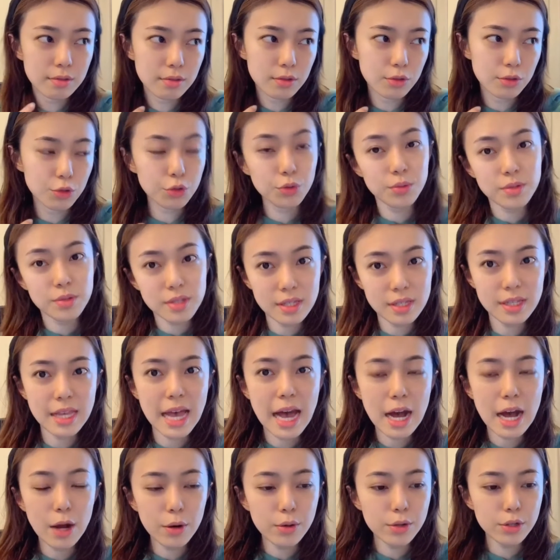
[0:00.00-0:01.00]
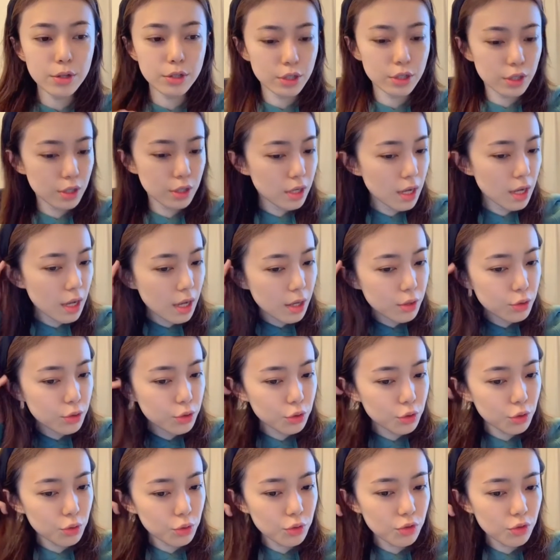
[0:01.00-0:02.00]
出席啊，或者是
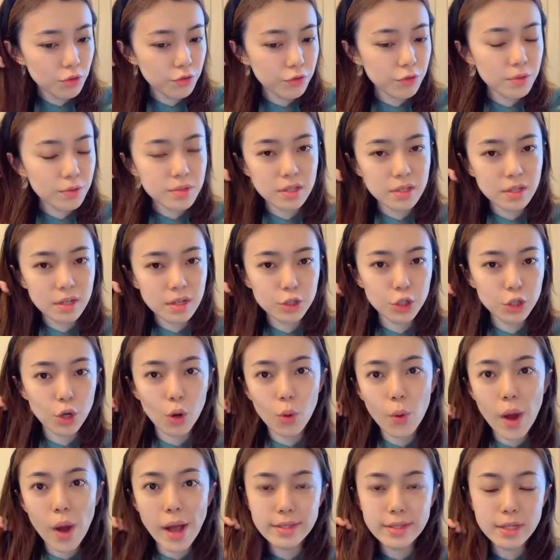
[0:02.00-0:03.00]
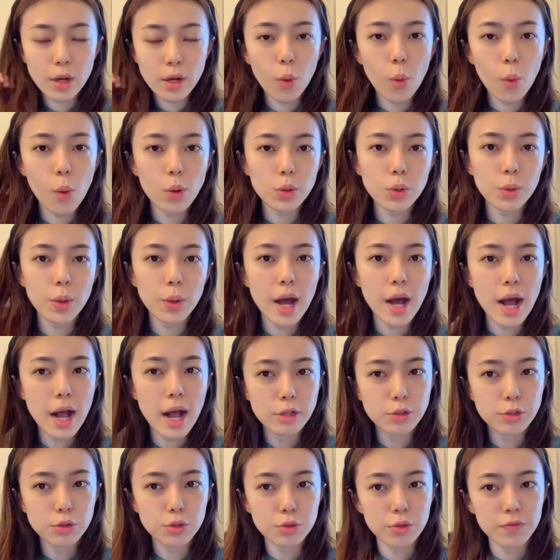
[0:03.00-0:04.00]
去负责筹划一些活动啊，
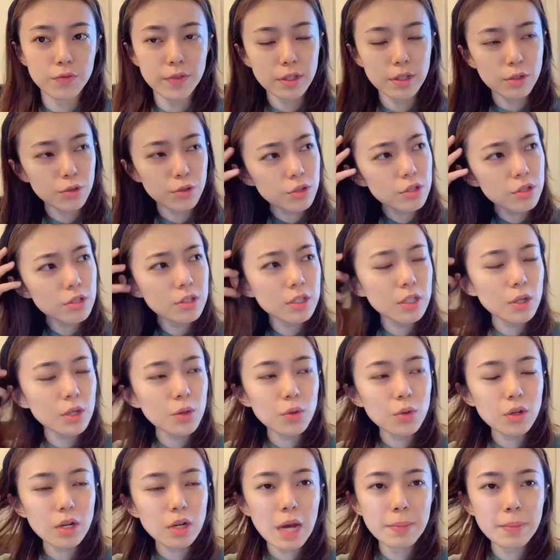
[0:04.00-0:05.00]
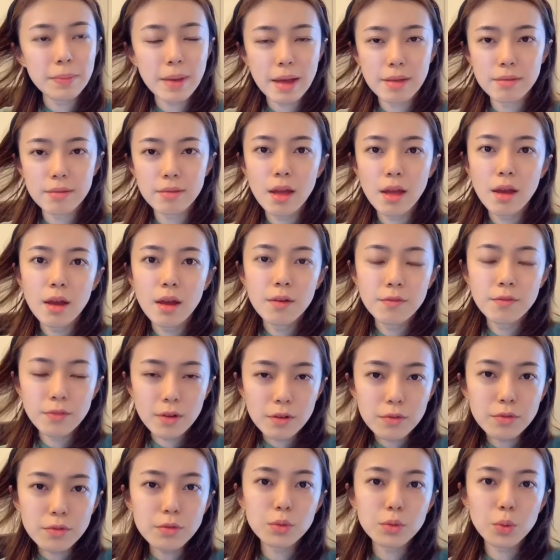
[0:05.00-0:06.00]
这种反正就是生活还蛮丰
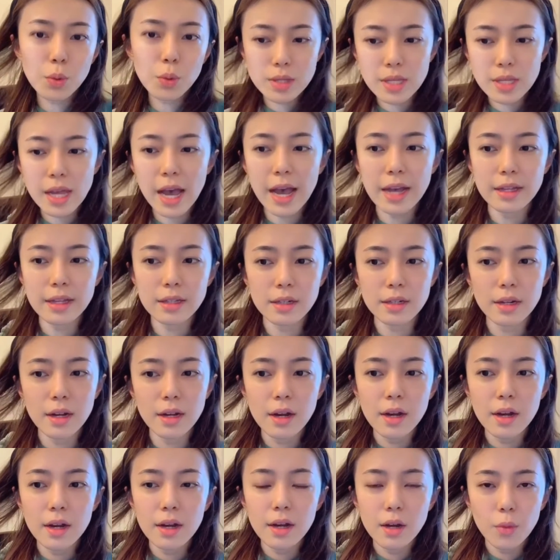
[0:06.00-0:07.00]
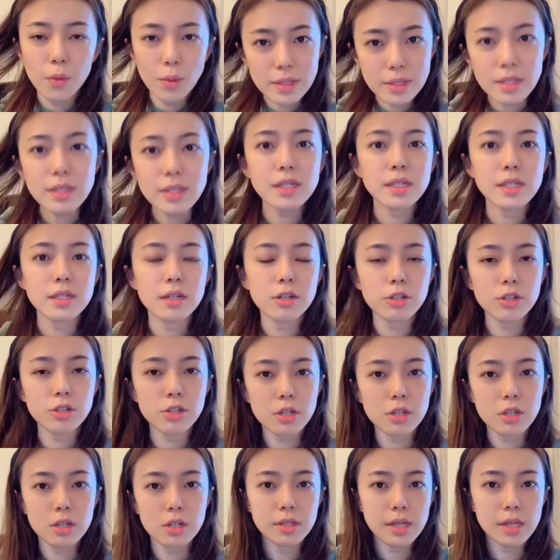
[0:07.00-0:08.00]
富多彩的。我自己呢
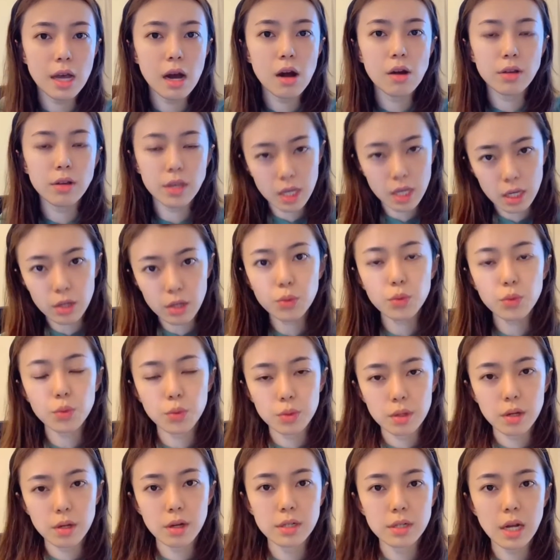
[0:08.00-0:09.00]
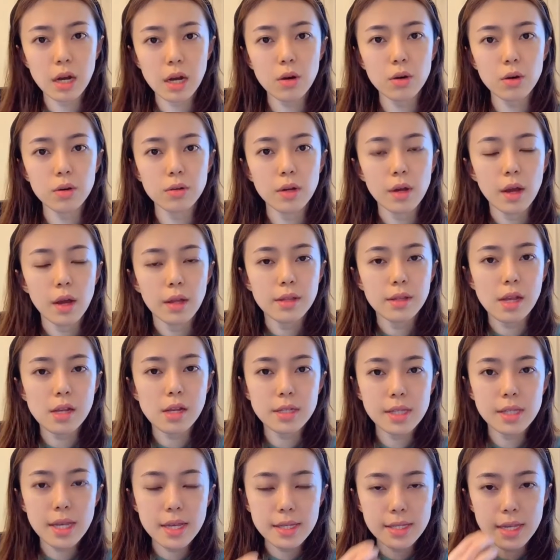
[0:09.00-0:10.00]
是教英语的，然后但是
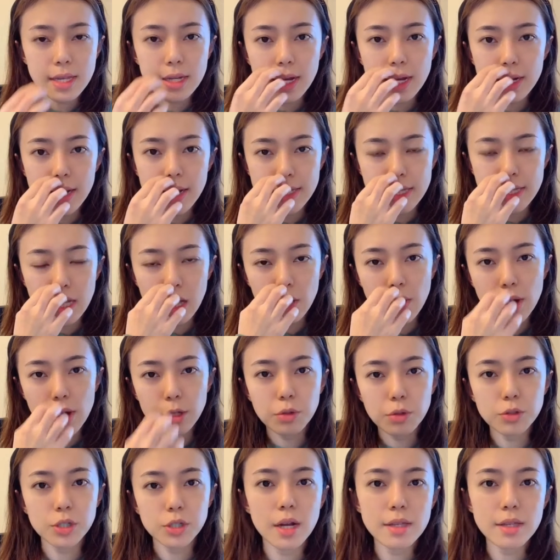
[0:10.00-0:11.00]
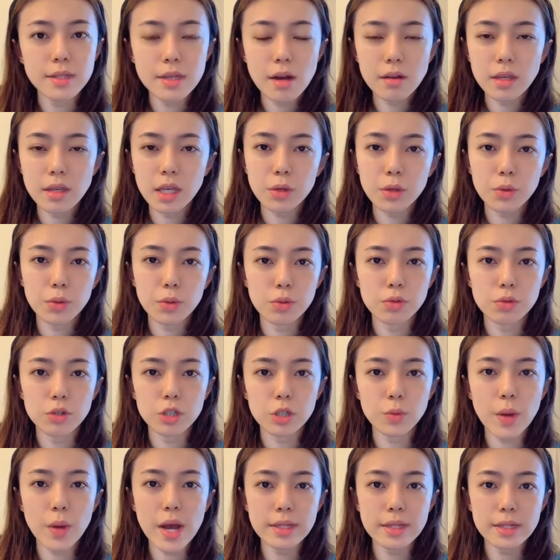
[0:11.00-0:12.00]
在香港来讲的话，通常教英语之
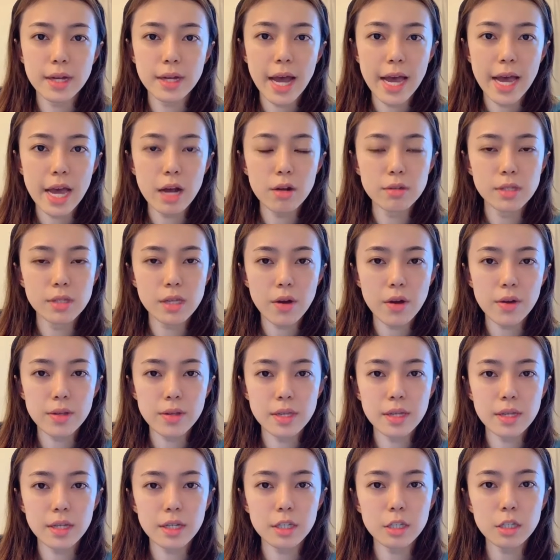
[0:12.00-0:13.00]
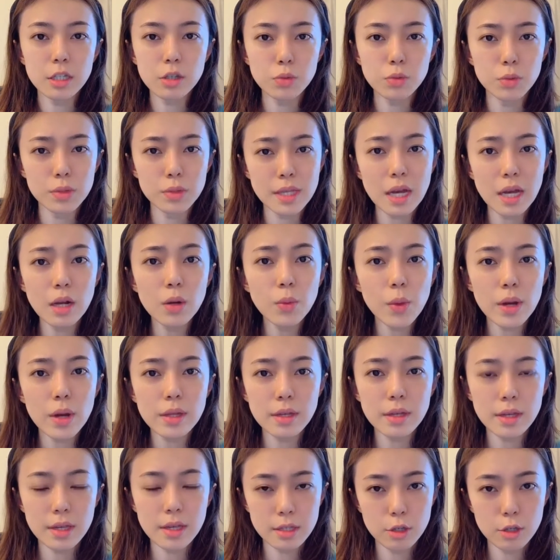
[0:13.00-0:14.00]
外呢，还要教一些跟英语相关的
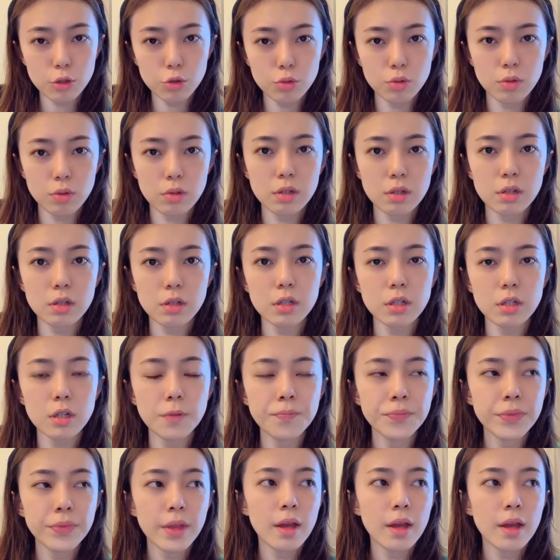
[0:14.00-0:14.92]
一些学科。